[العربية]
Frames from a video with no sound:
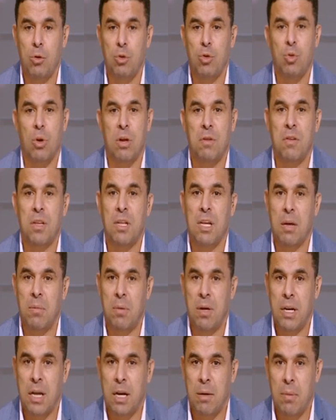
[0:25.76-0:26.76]
وانتوا عارفين
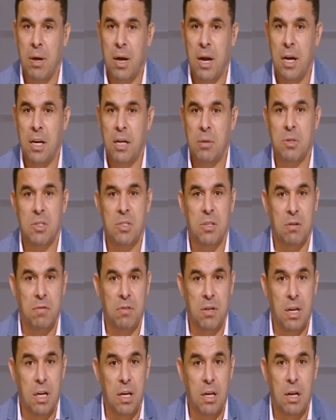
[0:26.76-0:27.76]
كمان يا جماعه ان مستر
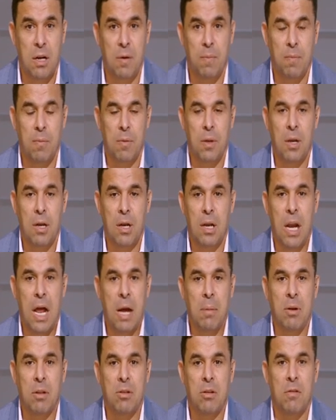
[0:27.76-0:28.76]
فيريرا
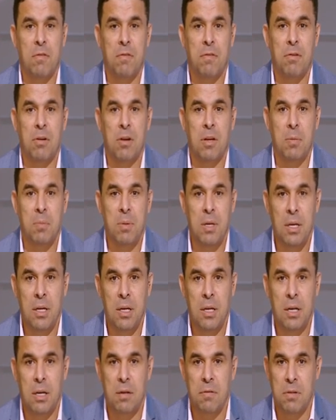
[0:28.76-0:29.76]
اللي عمل طفره
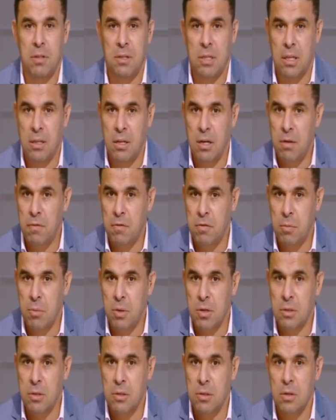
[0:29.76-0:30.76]
كبيره في التدريب في
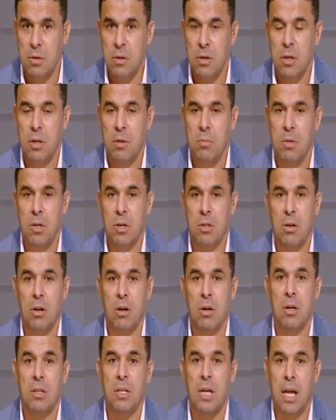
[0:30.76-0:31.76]
مصر
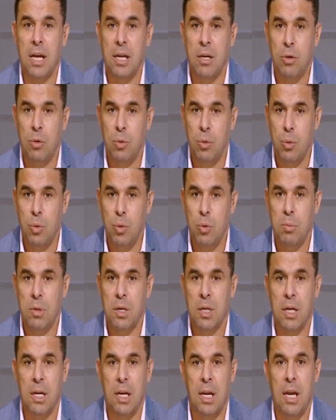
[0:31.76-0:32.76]
يتقاضى اجره
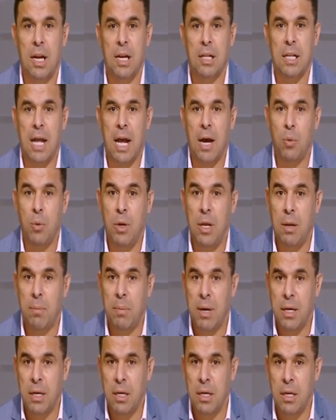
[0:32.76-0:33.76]
من خلال تحويل
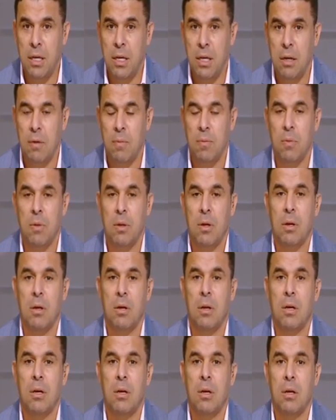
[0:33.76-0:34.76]
بنكي
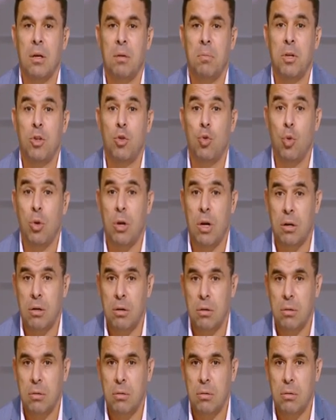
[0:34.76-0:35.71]
آه، بالدولار